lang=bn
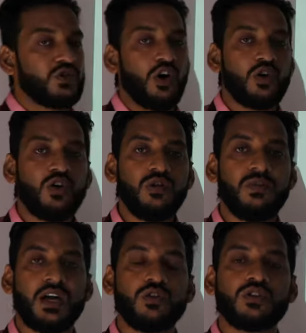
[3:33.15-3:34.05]
যখন
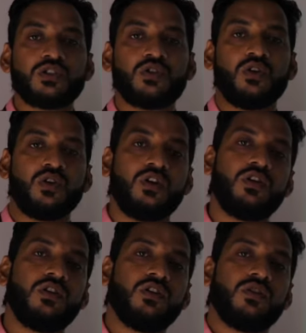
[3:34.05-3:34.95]
মানুষ কোনো
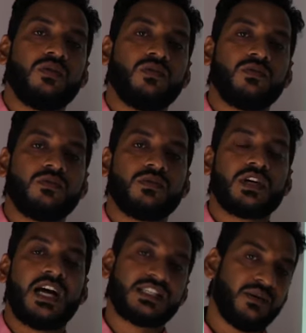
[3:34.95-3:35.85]

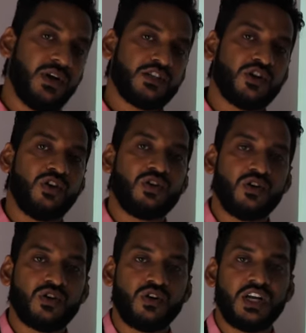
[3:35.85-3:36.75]
কাঁচামাল
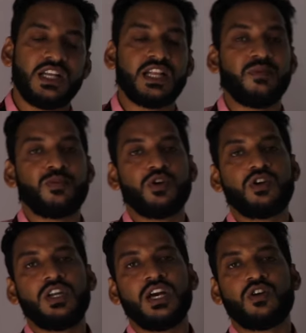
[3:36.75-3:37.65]
সংগ্রহ করে তা
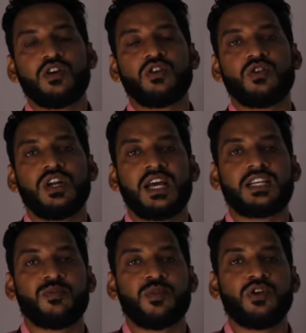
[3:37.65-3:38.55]
প্রক্রিয়াকরণ করে
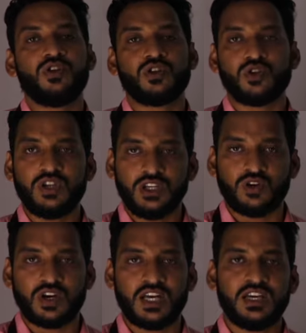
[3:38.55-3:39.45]
একটা পণ্য তৈরি
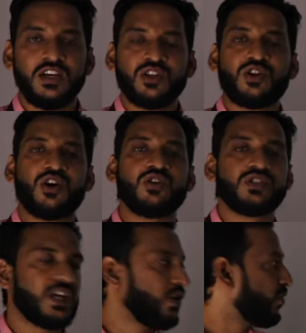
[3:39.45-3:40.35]
করে তখন
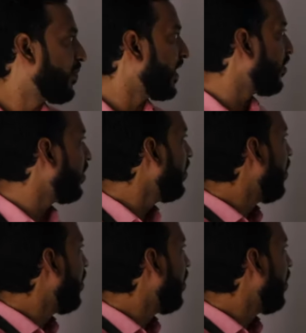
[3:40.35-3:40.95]
সেটা উৎপাদন